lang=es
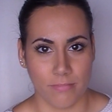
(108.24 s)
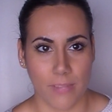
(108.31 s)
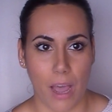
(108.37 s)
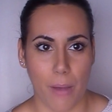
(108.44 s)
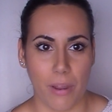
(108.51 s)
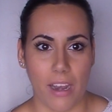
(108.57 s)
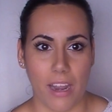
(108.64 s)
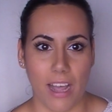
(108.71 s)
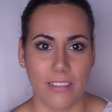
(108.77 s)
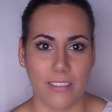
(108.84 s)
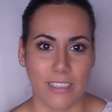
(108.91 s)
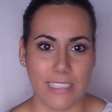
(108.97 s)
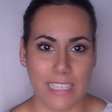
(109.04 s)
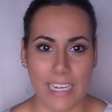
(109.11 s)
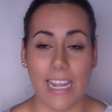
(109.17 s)
a ver,
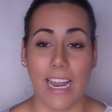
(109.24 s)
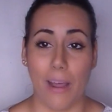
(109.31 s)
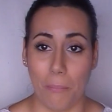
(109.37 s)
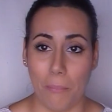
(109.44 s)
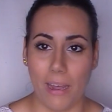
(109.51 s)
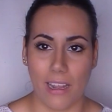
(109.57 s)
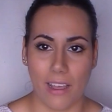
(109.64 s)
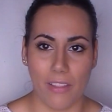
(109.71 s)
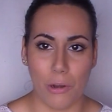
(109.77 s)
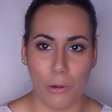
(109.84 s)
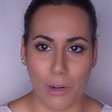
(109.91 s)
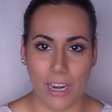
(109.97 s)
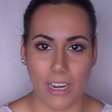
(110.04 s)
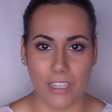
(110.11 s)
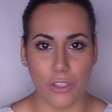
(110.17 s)
antes tenía las marcas de los
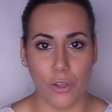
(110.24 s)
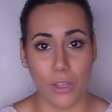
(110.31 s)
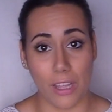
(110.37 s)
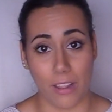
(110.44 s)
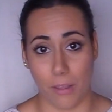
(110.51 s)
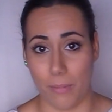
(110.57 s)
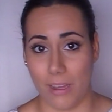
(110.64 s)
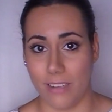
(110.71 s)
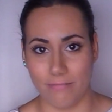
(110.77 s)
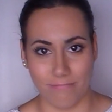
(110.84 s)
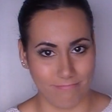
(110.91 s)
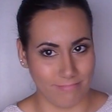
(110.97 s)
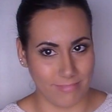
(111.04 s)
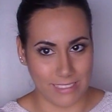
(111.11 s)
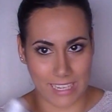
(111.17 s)
granitos y además
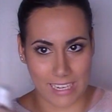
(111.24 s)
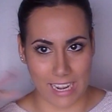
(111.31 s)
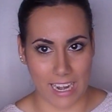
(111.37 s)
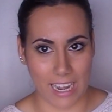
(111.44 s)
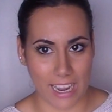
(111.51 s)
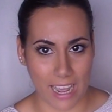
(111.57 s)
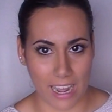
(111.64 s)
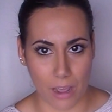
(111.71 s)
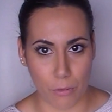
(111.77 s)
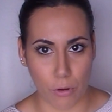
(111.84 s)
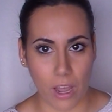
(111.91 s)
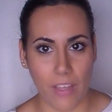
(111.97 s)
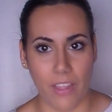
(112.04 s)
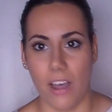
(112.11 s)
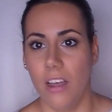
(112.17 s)
tenía la cara
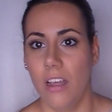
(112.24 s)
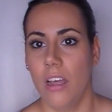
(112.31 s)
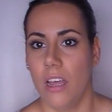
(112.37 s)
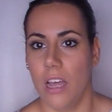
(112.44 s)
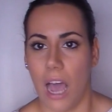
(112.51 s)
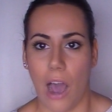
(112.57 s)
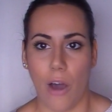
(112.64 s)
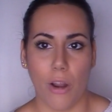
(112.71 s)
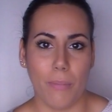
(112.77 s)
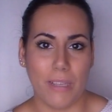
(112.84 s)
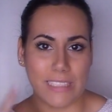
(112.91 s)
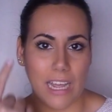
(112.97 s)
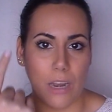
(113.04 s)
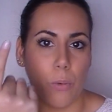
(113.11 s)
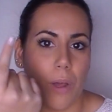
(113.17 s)
volada. Ahora me
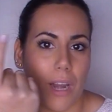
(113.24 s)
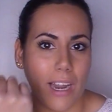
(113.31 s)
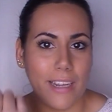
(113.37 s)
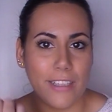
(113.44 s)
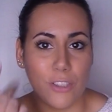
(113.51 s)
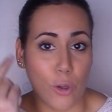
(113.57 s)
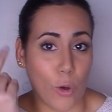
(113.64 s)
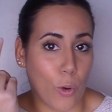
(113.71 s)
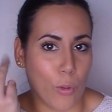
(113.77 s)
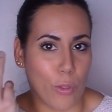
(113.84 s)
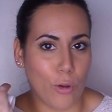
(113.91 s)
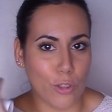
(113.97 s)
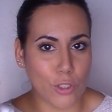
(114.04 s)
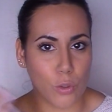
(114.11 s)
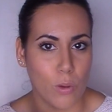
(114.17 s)
sale un granito o
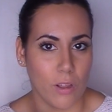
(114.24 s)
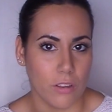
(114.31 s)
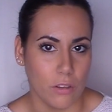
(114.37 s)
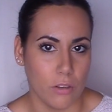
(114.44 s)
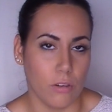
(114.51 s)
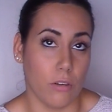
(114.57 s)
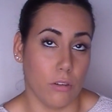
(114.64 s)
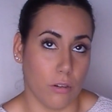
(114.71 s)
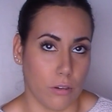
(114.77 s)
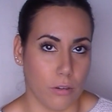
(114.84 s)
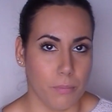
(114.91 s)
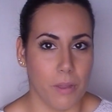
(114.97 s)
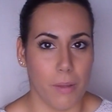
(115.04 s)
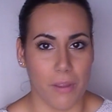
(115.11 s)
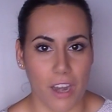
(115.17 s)
dos cuando
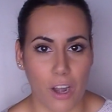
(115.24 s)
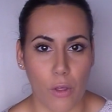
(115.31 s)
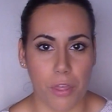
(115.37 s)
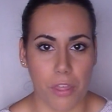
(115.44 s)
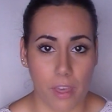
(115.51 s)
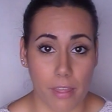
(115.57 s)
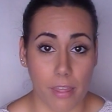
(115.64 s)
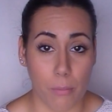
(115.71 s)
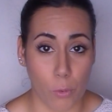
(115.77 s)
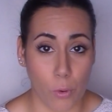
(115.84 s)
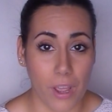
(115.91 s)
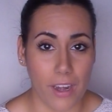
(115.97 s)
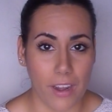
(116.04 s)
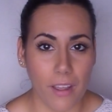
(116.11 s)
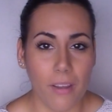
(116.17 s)
me vienen los días de
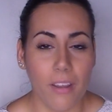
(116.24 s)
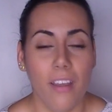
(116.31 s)
mujeres,